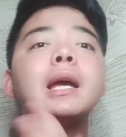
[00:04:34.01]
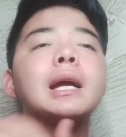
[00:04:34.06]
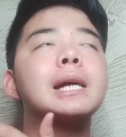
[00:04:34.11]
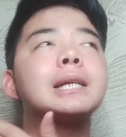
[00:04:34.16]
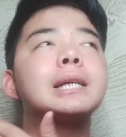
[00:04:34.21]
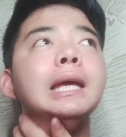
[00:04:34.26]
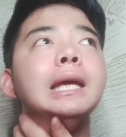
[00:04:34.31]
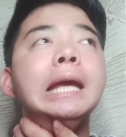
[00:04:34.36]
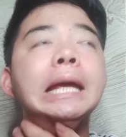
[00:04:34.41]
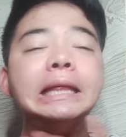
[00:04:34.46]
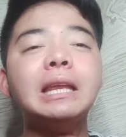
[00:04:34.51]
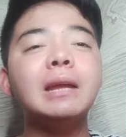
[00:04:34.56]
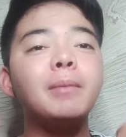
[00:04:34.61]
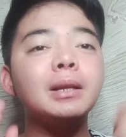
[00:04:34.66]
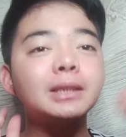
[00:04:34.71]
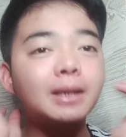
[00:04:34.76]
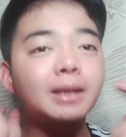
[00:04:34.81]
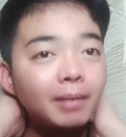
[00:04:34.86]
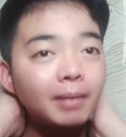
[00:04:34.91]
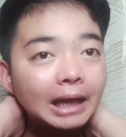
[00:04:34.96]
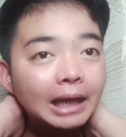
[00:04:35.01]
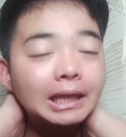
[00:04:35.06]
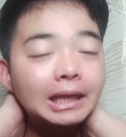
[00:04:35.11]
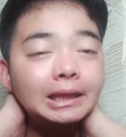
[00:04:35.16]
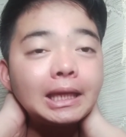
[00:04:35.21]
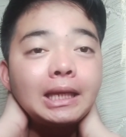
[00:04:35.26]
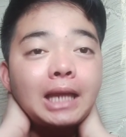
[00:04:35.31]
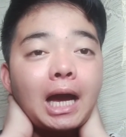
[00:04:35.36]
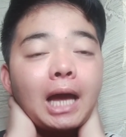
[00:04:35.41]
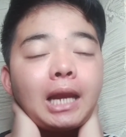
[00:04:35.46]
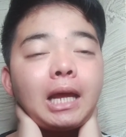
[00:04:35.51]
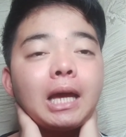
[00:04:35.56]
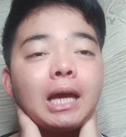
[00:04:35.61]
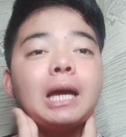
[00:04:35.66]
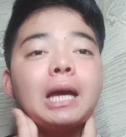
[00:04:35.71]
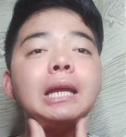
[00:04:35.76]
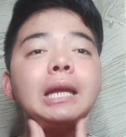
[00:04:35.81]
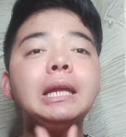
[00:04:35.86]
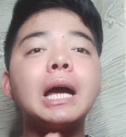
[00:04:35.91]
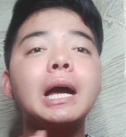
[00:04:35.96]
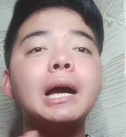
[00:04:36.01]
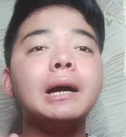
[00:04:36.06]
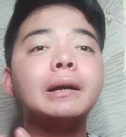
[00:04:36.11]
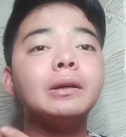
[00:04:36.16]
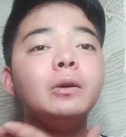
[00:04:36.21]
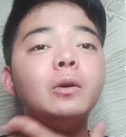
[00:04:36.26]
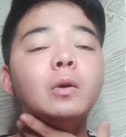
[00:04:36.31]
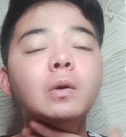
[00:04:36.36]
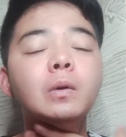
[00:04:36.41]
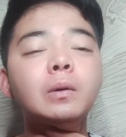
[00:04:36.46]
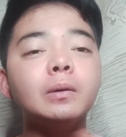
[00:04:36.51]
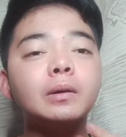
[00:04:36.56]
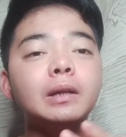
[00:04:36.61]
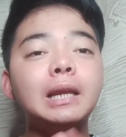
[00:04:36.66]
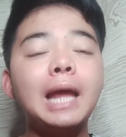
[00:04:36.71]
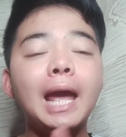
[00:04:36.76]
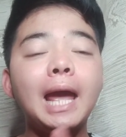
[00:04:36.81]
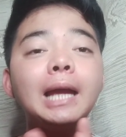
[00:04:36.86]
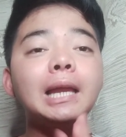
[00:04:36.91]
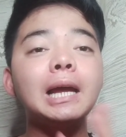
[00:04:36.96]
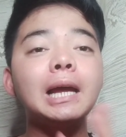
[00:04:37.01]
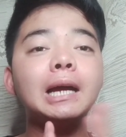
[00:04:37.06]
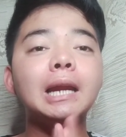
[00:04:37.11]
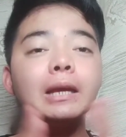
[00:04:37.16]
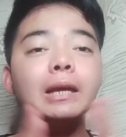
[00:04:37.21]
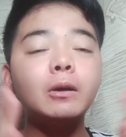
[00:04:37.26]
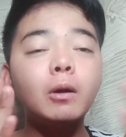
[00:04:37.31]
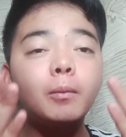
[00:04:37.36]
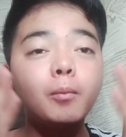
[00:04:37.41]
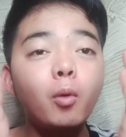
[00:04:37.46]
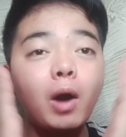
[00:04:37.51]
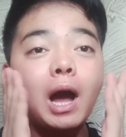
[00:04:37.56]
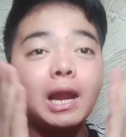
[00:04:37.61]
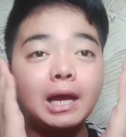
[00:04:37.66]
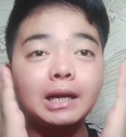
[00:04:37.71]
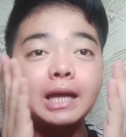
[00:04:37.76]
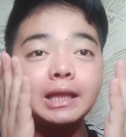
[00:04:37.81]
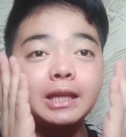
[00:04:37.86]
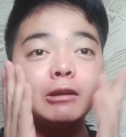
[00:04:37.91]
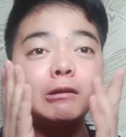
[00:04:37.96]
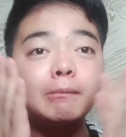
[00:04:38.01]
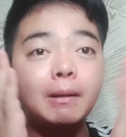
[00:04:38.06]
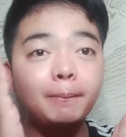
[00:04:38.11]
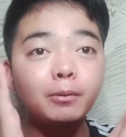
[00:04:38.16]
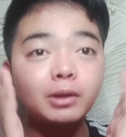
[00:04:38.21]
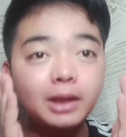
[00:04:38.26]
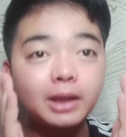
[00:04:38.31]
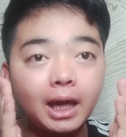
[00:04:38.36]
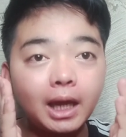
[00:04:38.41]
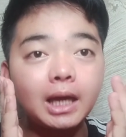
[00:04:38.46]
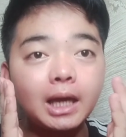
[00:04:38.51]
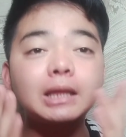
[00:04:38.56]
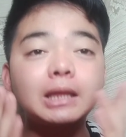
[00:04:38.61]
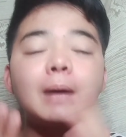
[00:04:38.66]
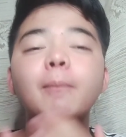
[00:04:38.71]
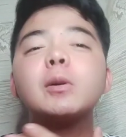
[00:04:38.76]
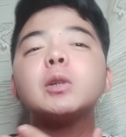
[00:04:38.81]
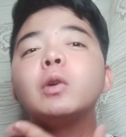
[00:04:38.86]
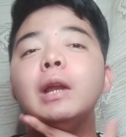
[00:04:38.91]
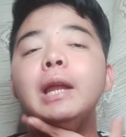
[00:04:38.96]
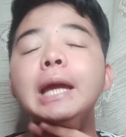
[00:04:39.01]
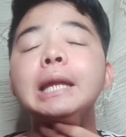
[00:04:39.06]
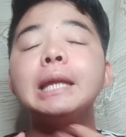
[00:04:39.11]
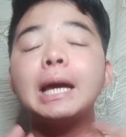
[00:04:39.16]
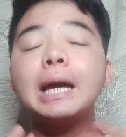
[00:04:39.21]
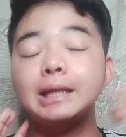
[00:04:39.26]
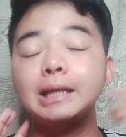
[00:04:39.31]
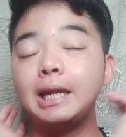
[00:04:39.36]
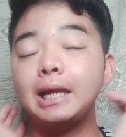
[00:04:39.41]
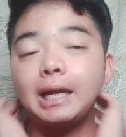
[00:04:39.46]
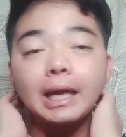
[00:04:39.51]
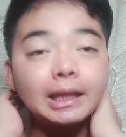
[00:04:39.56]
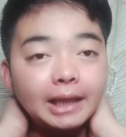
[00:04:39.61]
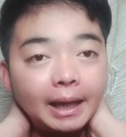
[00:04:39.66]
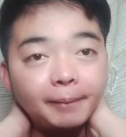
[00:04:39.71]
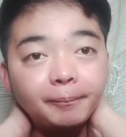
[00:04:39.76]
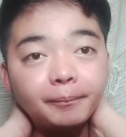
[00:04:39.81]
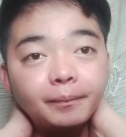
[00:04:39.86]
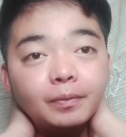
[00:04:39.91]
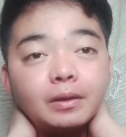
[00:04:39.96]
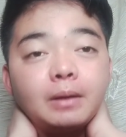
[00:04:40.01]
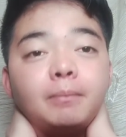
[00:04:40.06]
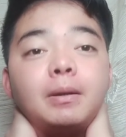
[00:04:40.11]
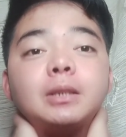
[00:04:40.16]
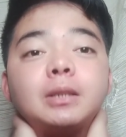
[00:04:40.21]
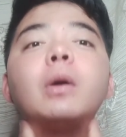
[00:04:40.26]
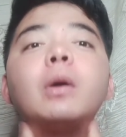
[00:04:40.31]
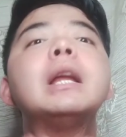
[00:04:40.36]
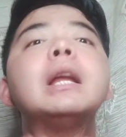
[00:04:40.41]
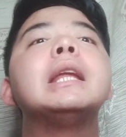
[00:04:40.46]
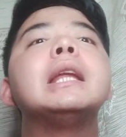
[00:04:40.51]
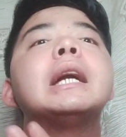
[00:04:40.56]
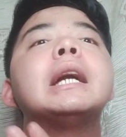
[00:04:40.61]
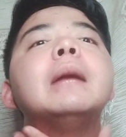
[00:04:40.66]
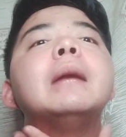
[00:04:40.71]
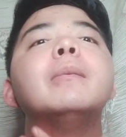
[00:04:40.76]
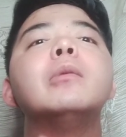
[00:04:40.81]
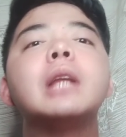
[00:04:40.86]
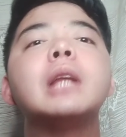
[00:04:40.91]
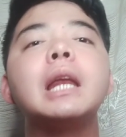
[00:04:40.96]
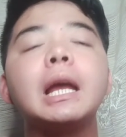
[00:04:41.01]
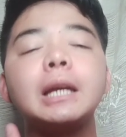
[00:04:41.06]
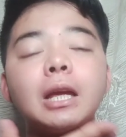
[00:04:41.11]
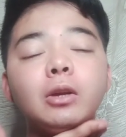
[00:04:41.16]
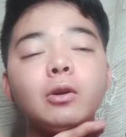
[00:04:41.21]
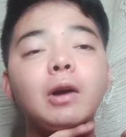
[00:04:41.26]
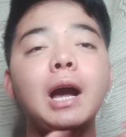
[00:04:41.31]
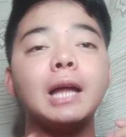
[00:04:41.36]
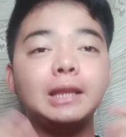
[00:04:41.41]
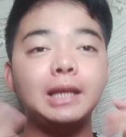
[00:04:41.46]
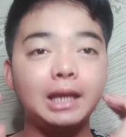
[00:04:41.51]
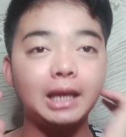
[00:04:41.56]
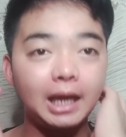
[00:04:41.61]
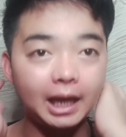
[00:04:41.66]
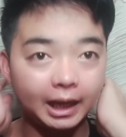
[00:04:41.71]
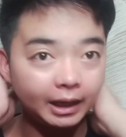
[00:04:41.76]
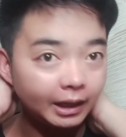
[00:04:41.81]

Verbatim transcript: Kasi hindi naman siya maganda tingnan na yung lieg lang, yung mukha lang natin yung maputi, tapos yung lieg natin ang itim. Diba? So, huwag natin kalimutan lagyan yung ating.